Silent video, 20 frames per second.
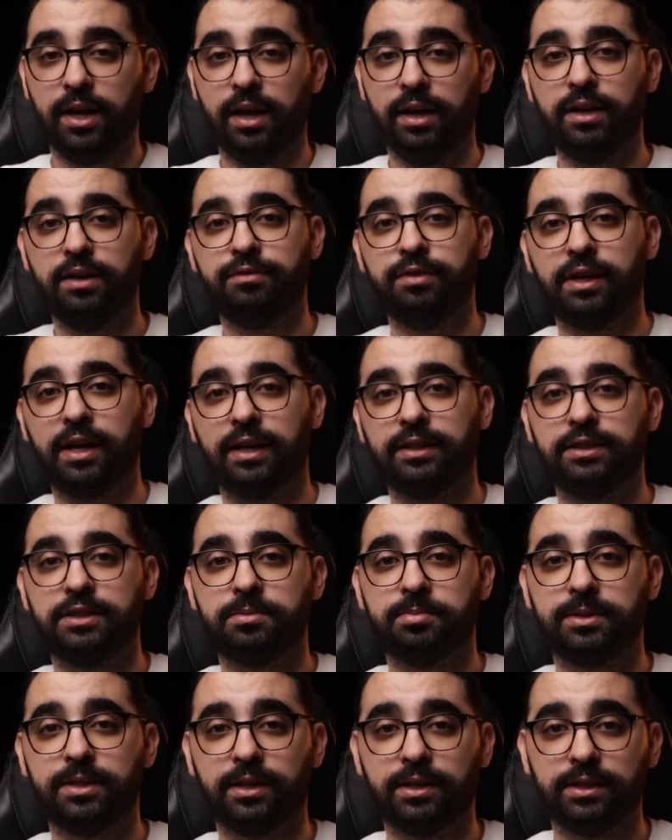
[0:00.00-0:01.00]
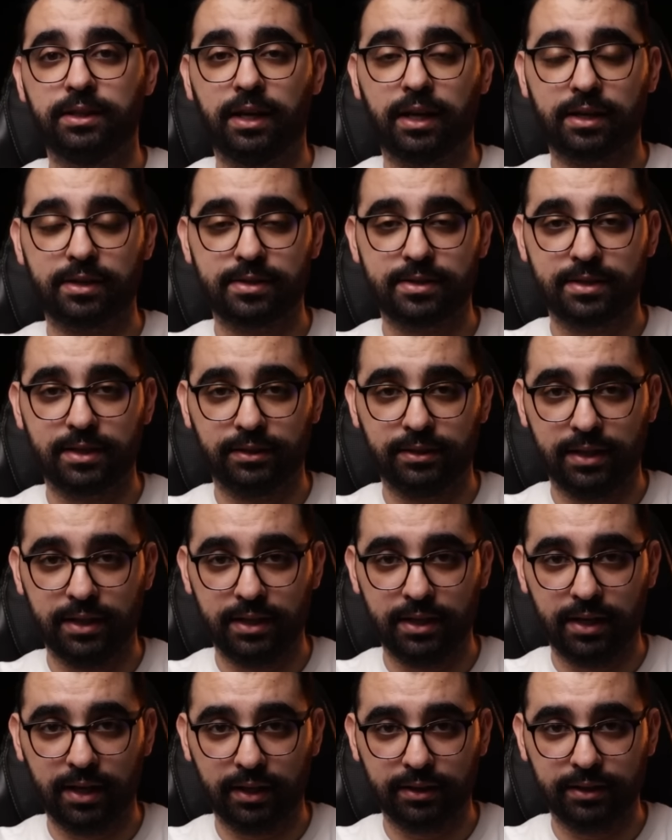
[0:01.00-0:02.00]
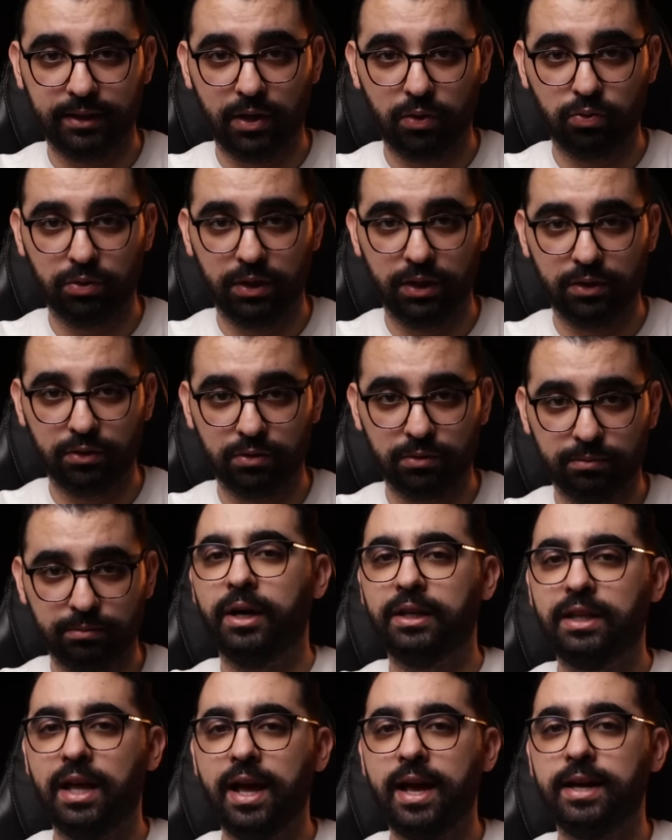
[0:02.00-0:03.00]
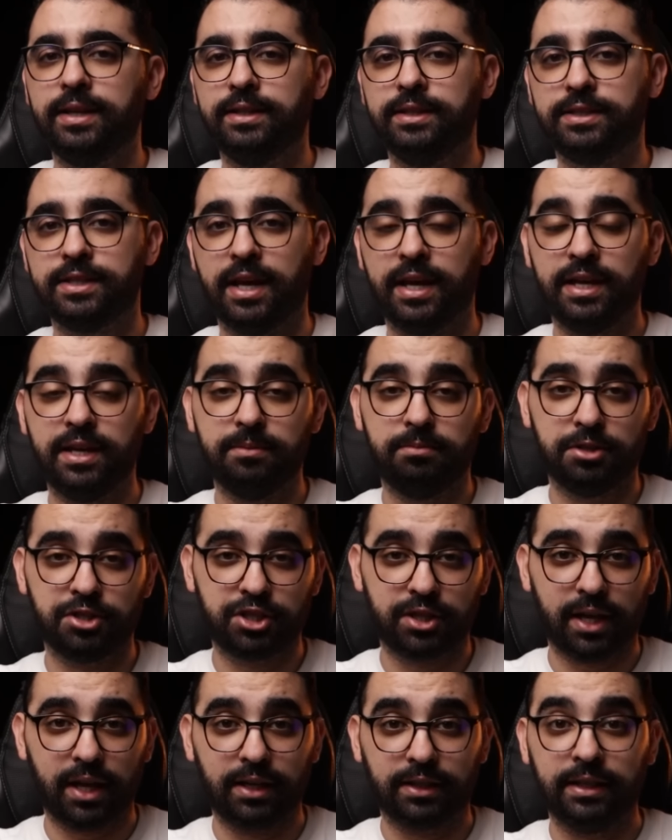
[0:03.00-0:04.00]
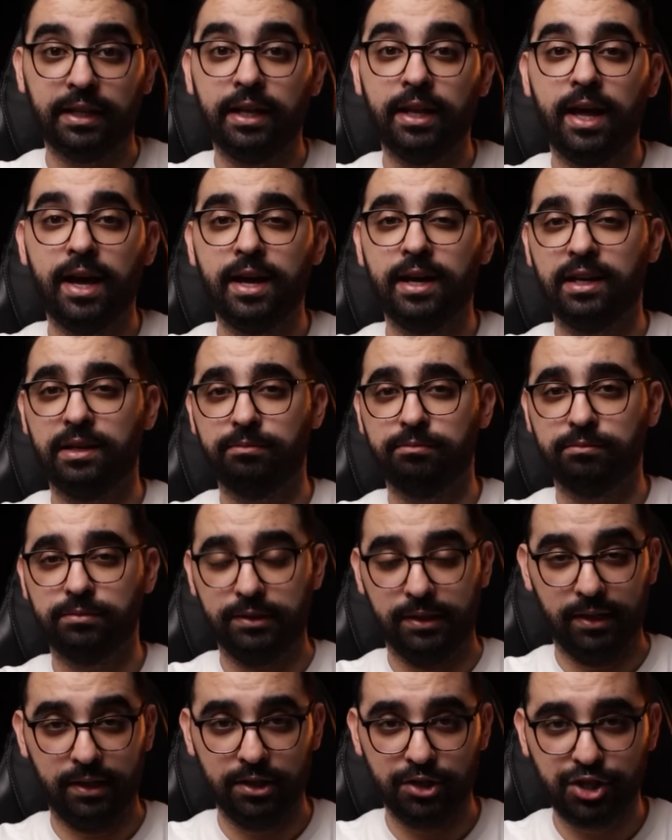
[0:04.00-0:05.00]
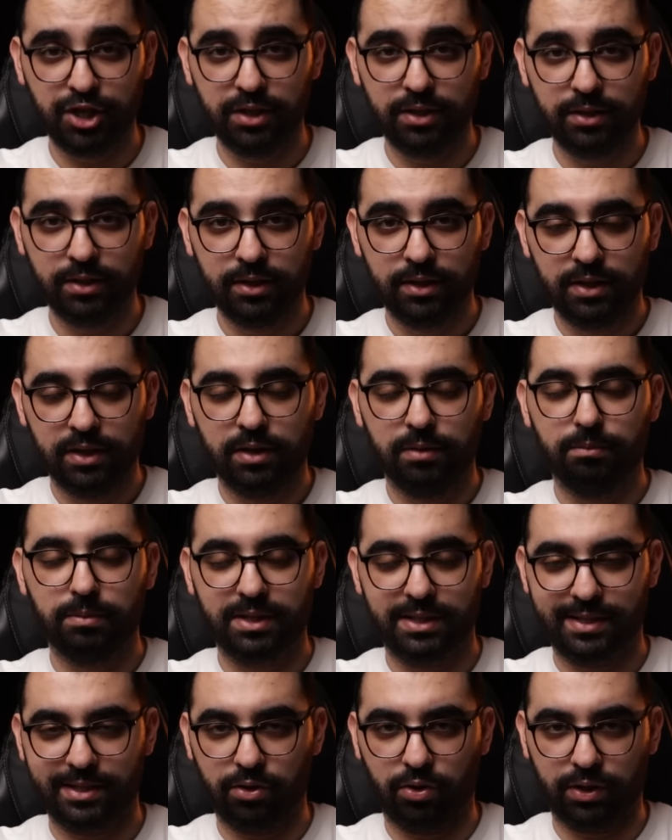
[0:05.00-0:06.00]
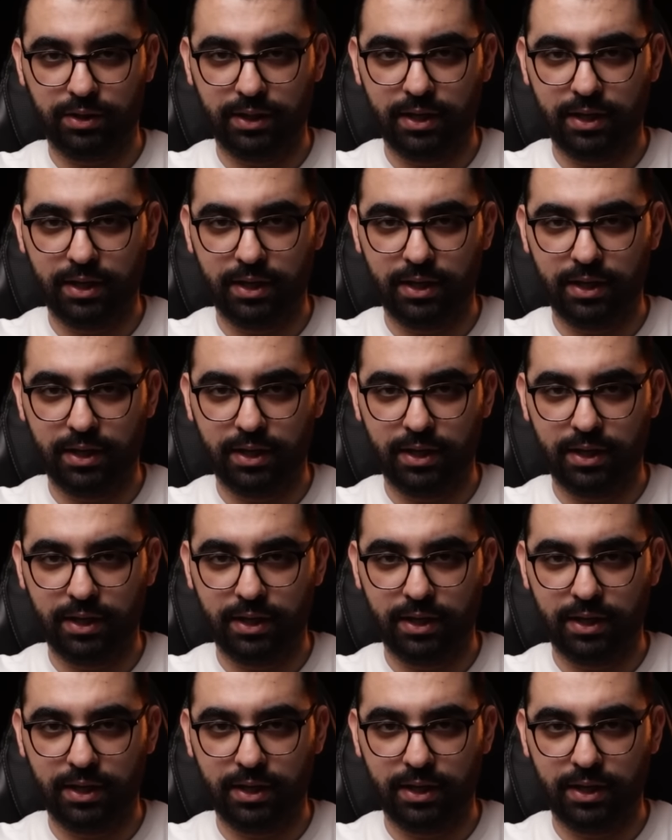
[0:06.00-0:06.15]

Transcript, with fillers: هنا فين غادي تبدا القصه ديالي اللي غادي نعاود لكم وهاد الحادثه هي باش دخلت للعالم ديال الجن من الصغر